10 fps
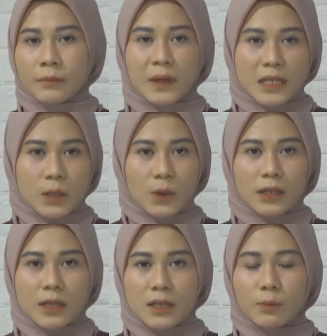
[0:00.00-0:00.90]
Peristiwa
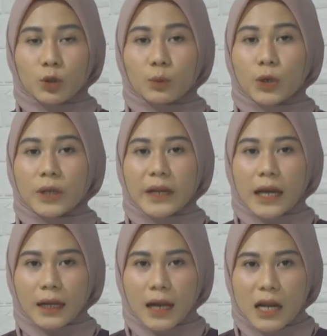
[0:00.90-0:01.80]
tersebut pun
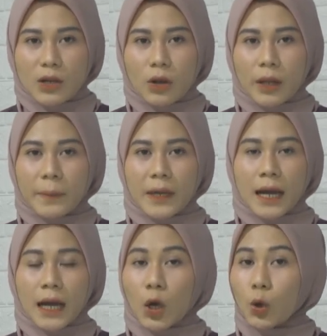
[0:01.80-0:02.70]
dibenarkan oleh
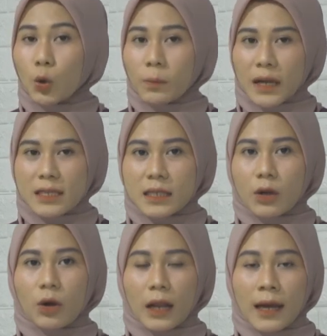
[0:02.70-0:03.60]
pihak humas
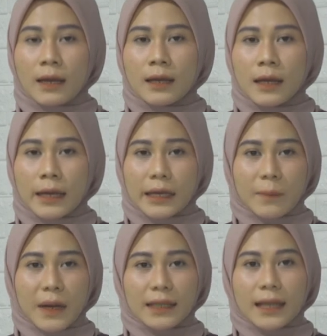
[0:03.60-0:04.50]
sekolah yang
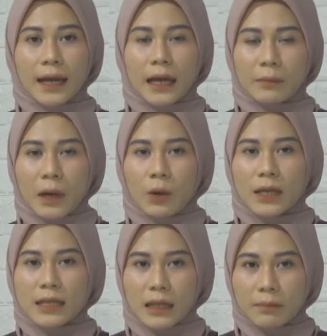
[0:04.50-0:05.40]
mengatakan bahwa
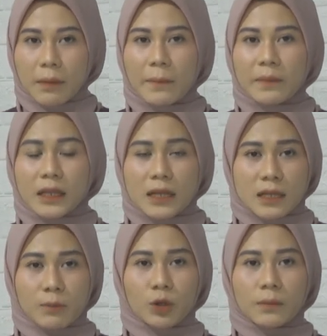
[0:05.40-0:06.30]
satpam
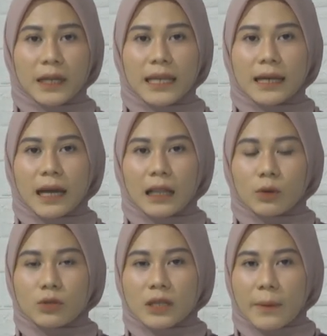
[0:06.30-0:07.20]
tersebut meninggal
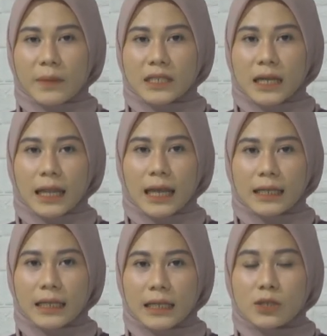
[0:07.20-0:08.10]
usai menjalani